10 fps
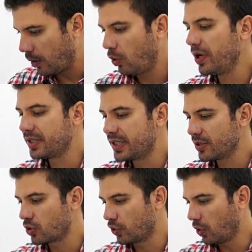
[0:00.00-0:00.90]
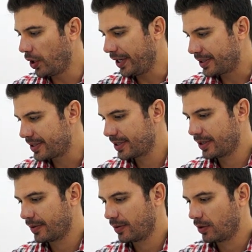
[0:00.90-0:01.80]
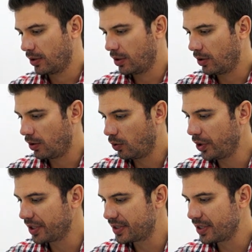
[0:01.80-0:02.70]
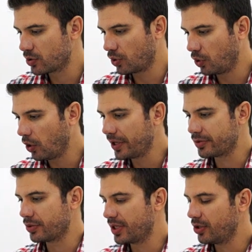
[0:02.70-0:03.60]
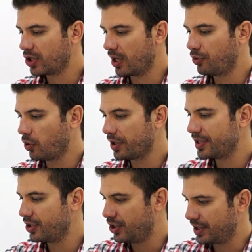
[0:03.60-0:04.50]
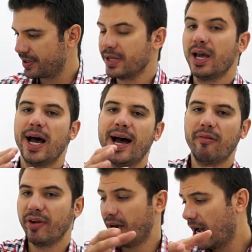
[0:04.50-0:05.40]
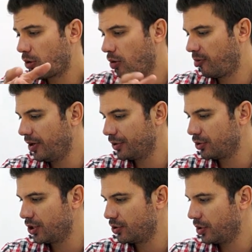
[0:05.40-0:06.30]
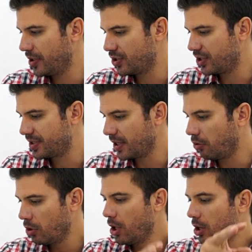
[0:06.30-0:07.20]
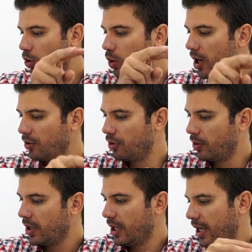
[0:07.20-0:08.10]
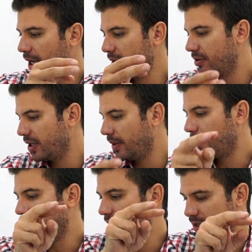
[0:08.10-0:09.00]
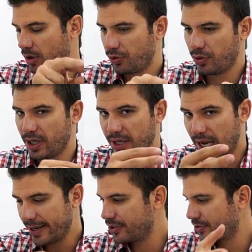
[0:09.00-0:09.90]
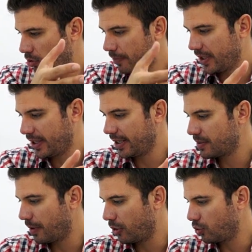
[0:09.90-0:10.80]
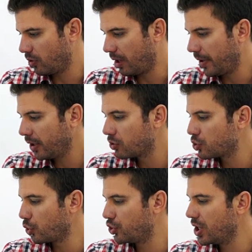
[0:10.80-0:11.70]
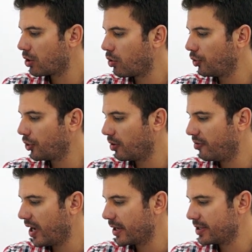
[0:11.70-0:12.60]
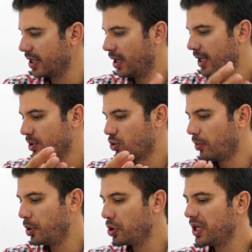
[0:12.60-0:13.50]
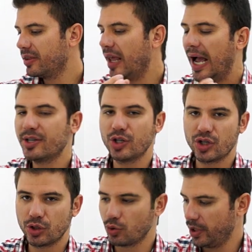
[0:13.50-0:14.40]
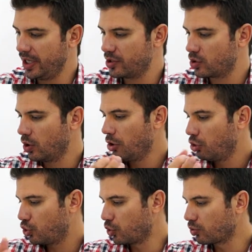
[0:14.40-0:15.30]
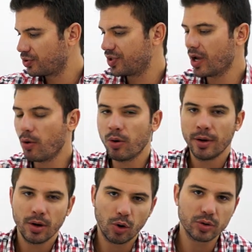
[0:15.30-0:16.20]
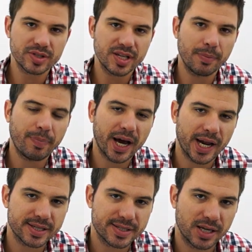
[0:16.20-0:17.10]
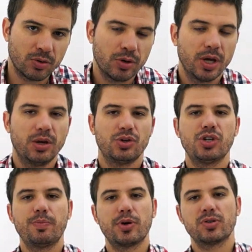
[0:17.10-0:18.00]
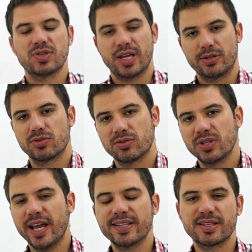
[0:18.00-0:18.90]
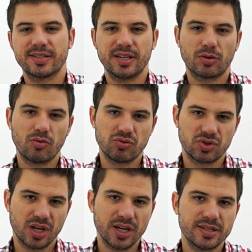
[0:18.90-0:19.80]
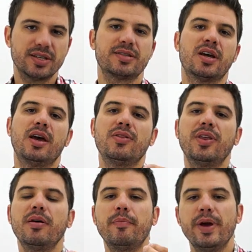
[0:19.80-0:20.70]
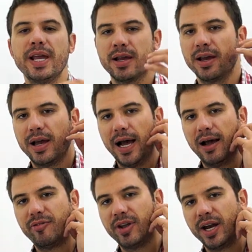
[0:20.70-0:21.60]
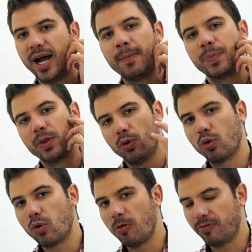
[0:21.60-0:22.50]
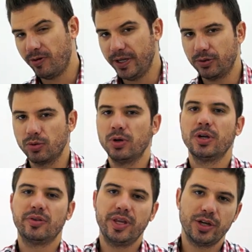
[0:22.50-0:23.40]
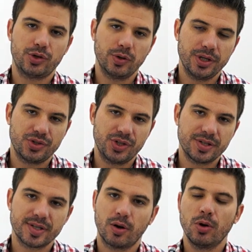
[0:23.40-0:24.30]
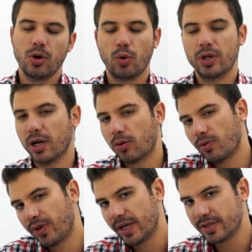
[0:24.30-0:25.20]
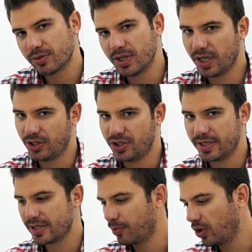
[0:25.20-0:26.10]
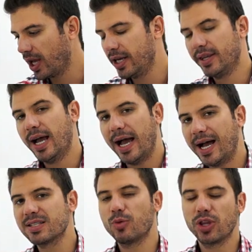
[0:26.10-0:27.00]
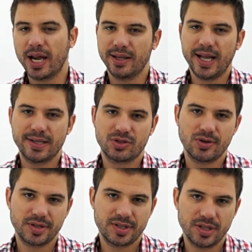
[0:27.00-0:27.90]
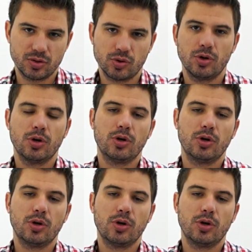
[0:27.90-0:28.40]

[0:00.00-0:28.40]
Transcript: O inciso 2, o inciso 2 do 114 diz: haverá conflito de jurisdição quando entre as autoridades competentes para o julgamento surgir controvérsia sobre unidade de juízo, junção ou separação de processos. Nestas circunstâncias, também haverá o conflito de jurisdição. O que acontece é o seguinte: essa modalidade, as modalidades de inciso